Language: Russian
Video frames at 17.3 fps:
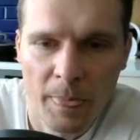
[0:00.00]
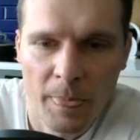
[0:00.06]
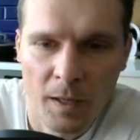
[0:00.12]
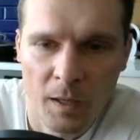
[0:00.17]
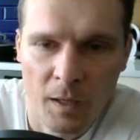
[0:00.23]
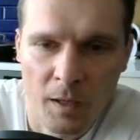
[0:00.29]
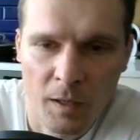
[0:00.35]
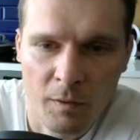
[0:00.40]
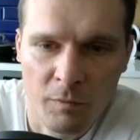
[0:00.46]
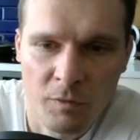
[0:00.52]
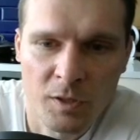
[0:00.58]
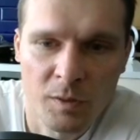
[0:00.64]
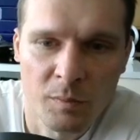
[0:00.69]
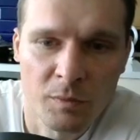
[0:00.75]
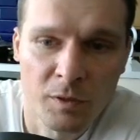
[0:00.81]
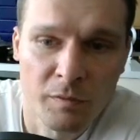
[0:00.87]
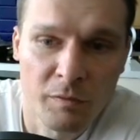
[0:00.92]
Э,
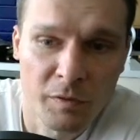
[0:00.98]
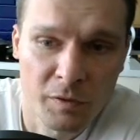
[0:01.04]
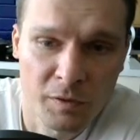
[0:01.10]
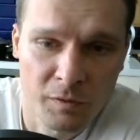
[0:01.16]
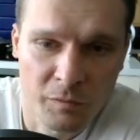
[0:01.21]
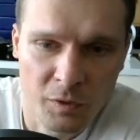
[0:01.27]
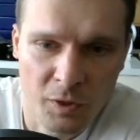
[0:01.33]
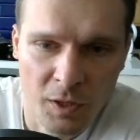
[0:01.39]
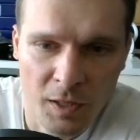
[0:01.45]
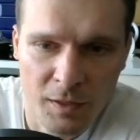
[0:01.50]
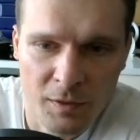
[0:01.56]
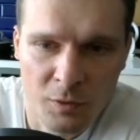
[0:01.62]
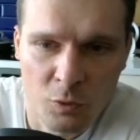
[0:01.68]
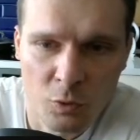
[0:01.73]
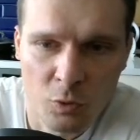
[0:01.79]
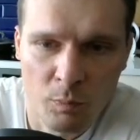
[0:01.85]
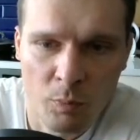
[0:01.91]
видим
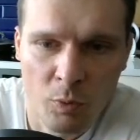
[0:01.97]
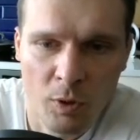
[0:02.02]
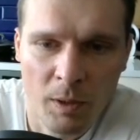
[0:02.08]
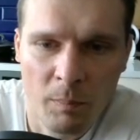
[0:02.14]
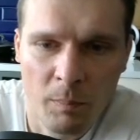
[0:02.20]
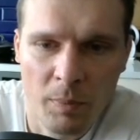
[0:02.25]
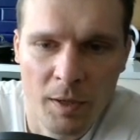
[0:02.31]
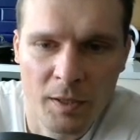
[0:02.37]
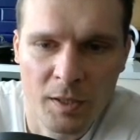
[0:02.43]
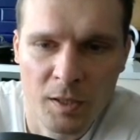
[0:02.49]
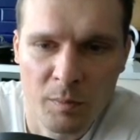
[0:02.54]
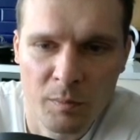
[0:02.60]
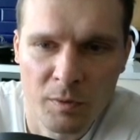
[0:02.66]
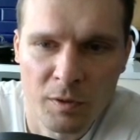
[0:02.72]
диверсификацию по компаниям,